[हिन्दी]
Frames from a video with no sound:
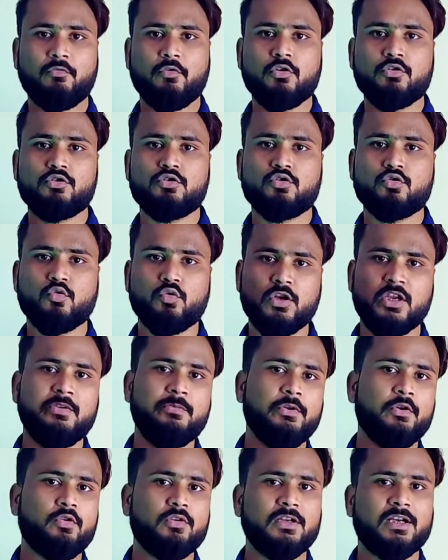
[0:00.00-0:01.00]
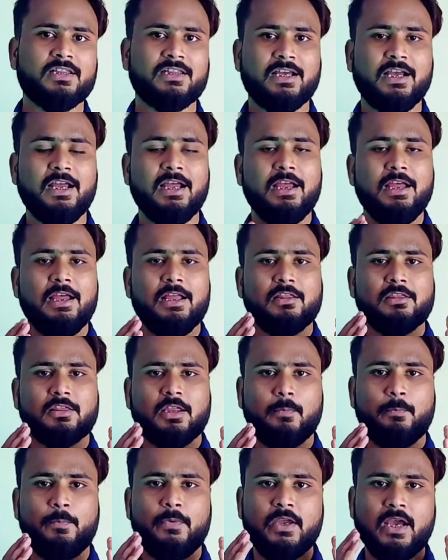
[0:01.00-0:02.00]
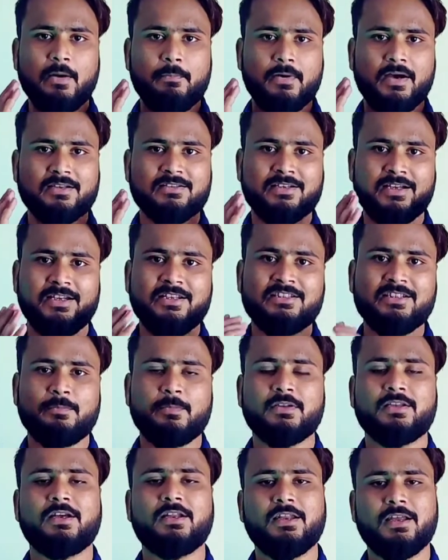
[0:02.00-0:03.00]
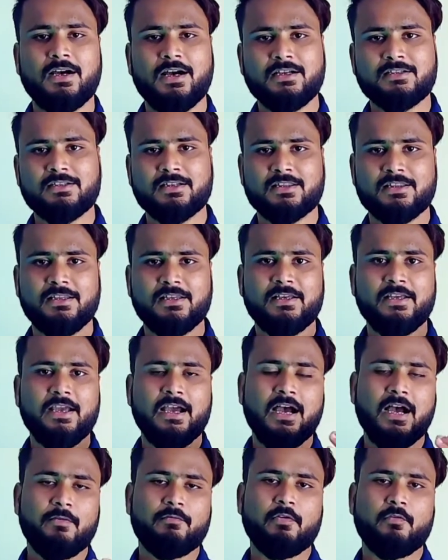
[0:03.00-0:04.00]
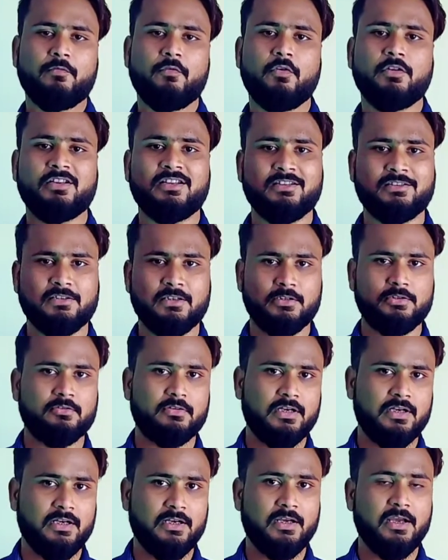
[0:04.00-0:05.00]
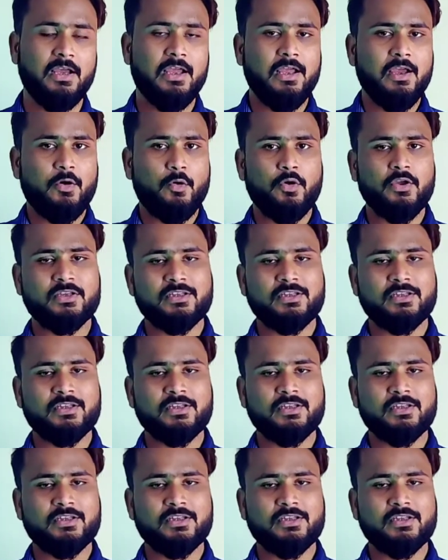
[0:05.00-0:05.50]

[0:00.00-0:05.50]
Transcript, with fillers: आपका फ़ोन चोरी भी हो जाता है तब भी आप आसानी से पता लगा सकते हैं कि आपका फ़ोन किसने चुराया